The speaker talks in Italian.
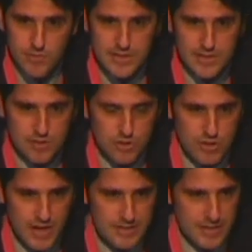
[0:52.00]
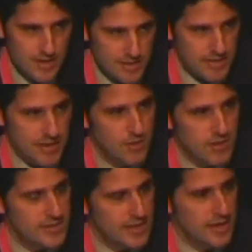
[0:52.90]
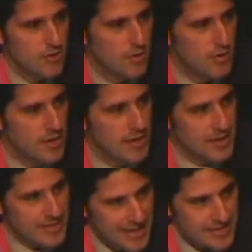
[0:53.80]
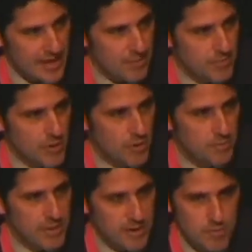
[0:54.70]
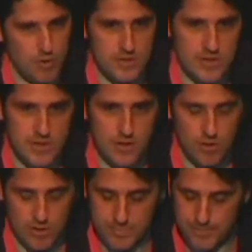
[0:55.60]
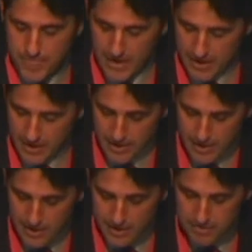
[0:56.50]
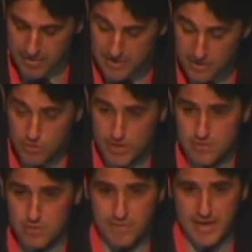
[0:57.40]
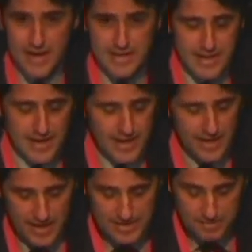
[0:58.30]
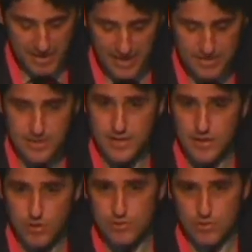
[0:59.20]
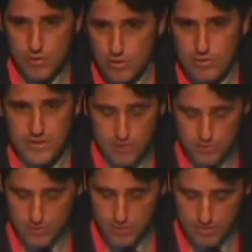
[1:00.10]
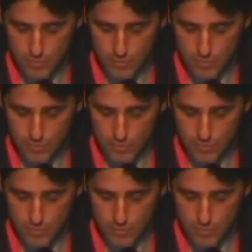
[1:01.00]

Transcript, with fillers: di questa giornata ritengo che saranno da esempio per molti di noi. Eh, mi è stato chiesto di parlare dell'esperienza del nostro, del nostro